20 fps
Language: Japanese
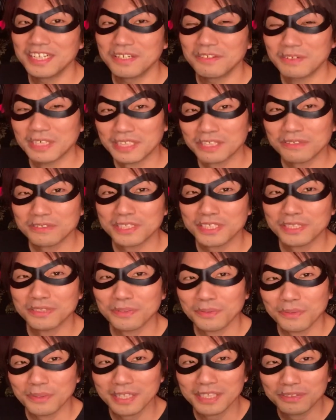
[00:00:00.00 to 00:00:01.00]
私
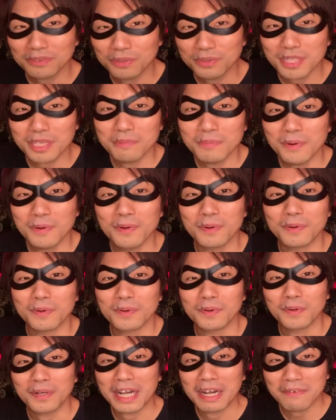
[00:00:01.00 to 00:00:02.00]
そこがとて
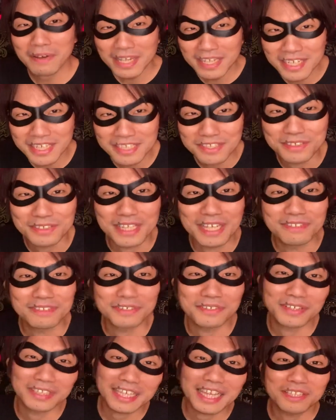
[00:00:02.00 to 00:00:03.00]
も可愛らしくなるん
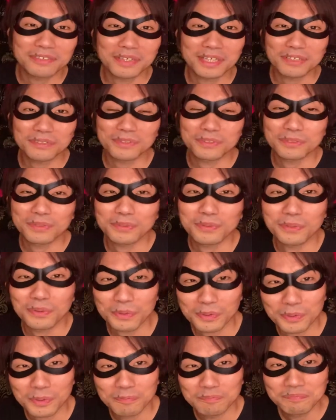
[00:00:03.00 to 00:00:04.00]
ではないのかというところ
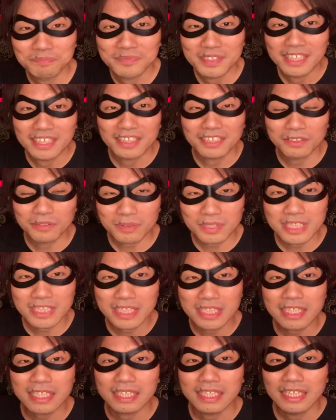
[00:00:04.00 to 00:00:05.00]
と、同時
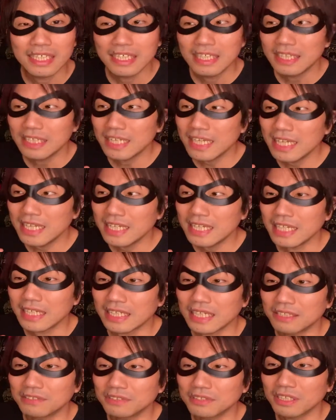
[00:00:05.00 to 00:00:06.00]
にレイレイ
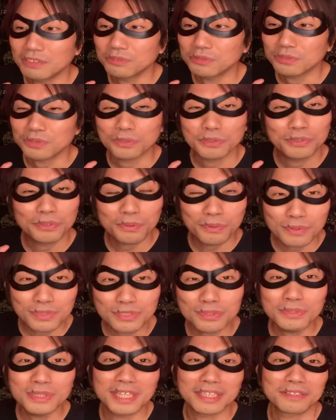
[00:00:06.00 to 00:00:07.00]
が歌う時の表
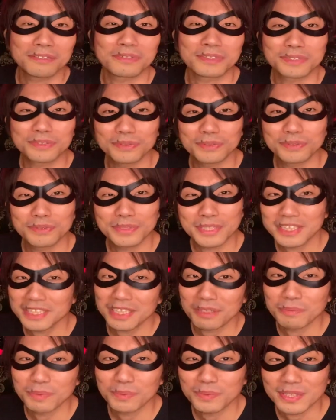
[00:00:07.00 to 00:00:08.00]
情なんていうのが想像でき
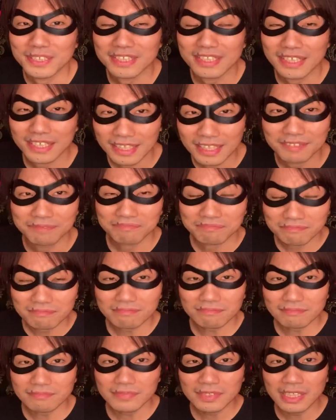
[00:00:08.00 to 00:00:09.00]
たものですから、
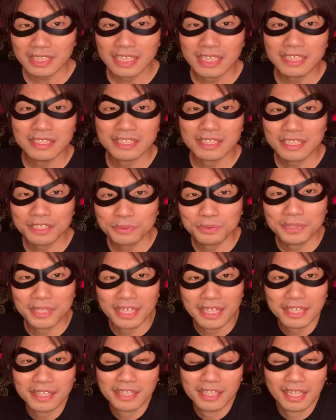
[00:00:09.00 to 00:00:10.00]
変に奇をて
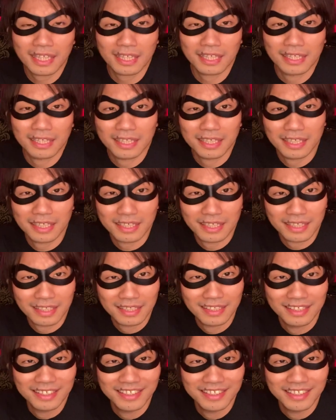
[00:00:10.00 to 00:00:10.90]
らった